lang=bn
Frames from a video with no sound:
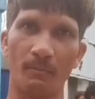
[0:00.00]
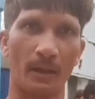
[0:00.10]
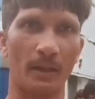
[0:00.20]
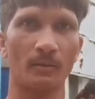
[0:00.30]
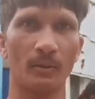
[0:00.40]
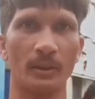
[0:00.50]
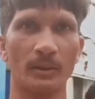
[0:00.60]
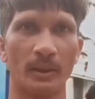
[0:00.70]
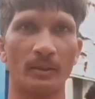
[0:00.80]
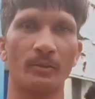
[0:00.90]
মার্ডার করেছে
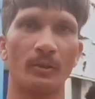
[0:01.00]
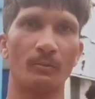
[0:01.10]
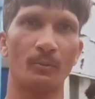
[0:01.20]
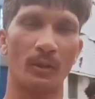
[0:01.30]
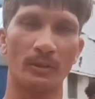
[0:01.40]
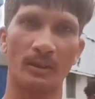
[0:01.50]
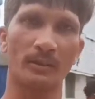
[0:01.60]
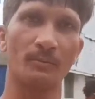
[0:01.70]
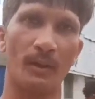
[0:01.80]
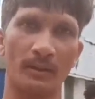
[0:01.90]
তাদের জন্য পুরো
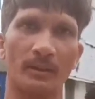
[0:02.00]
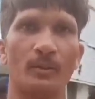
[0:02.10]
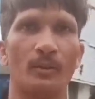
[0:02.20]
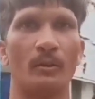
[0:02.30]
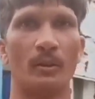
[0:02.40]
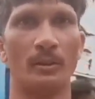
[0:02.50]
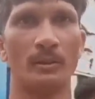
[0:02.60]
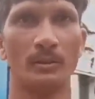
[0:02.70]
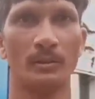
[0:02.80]
শাস্তি ফাঁসি দেওয়ানো হয়